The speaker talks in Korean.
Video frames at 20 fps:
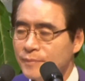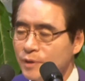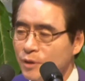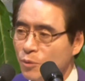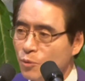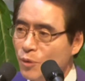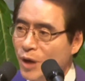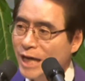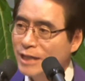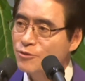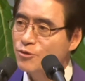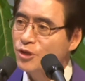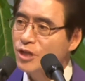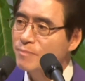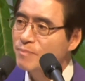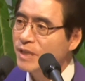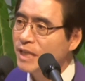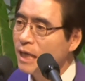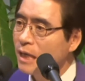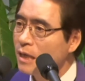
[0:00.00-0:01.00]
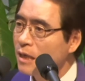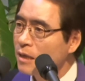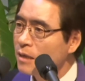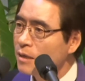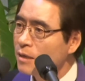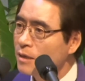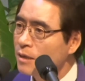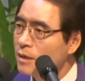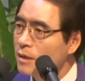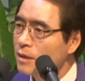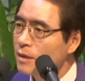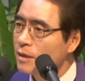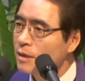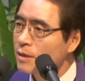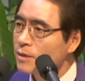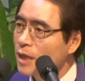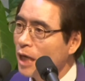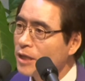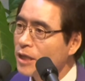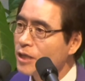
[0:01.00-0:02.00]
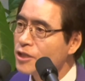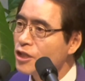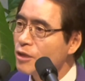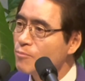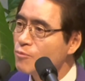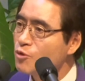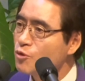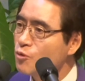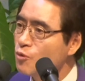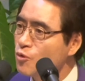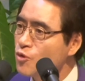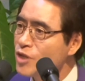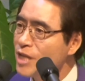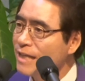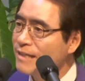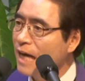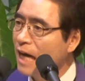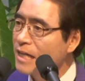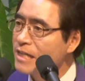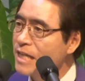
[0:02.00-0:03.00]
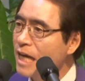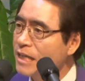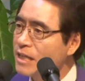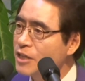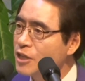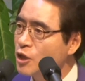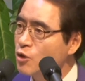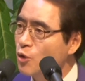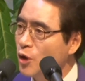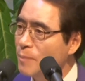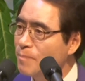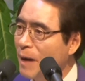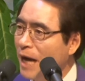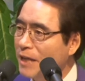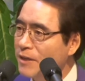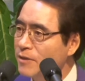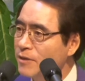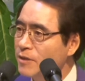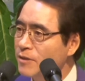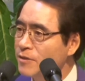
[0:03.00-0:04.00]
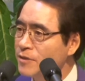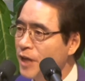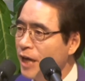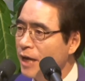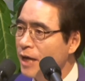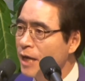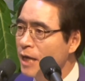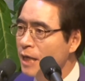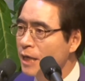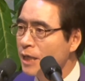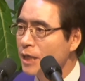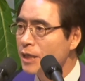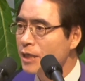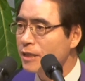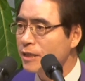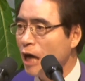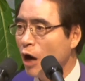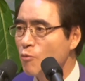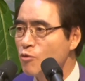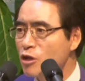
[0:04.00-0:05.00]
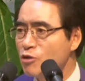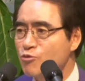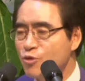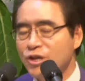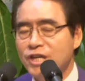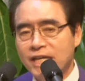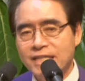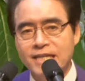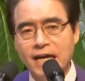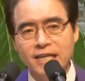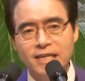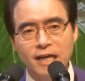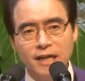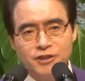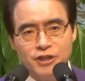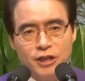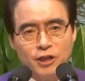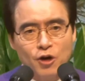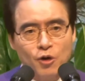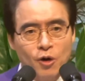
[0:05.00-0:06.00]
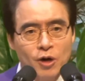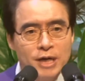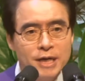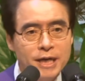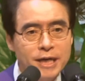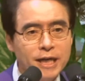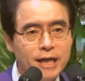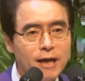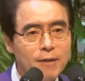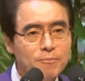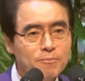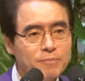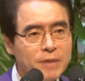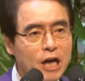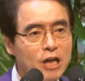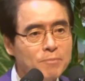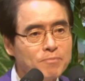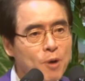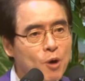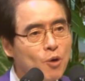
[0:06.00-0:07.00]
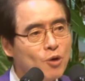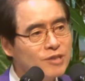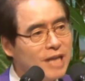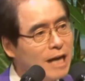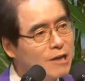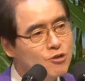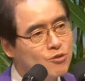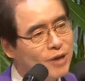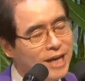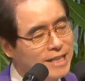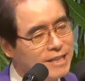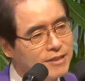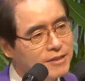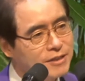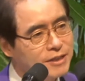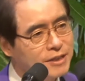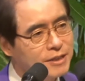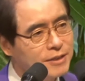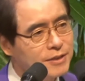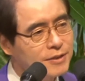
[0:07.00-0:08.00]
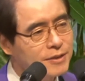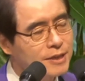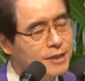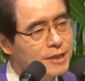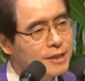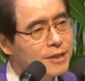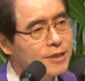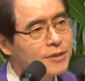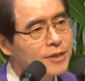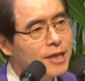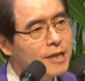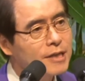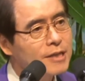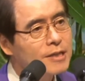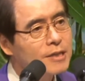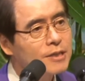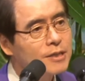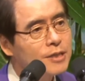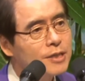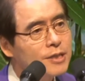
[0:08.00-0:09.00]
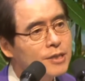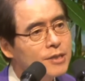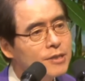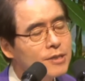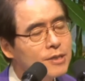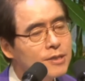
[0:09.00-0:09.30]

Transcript: 왜 안 죽입니까? 자기가 지금 죽느냐 사느냐 하는 기로에 파였는데 이 사울을 죽여야 자기가 제대로 이렇게 다리 뻗고 살 수가 있는 거예요. 근데 이